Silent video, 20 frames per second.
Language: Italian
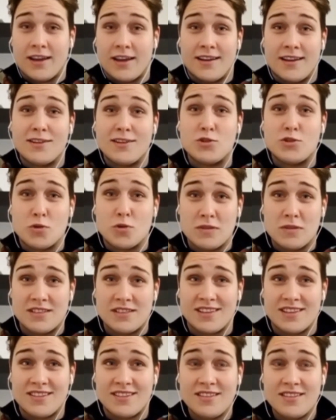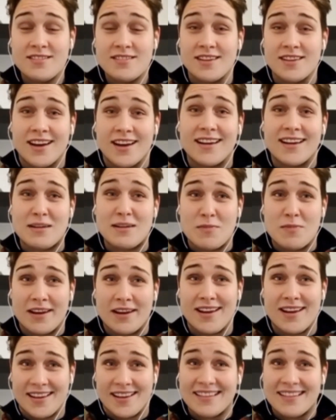ha detto mister Zizza
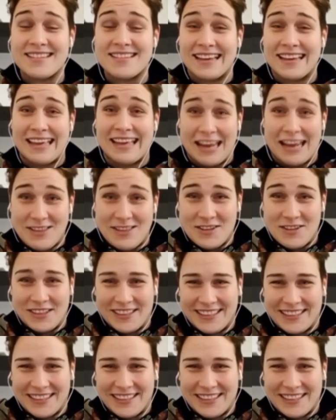rimarrà segreto,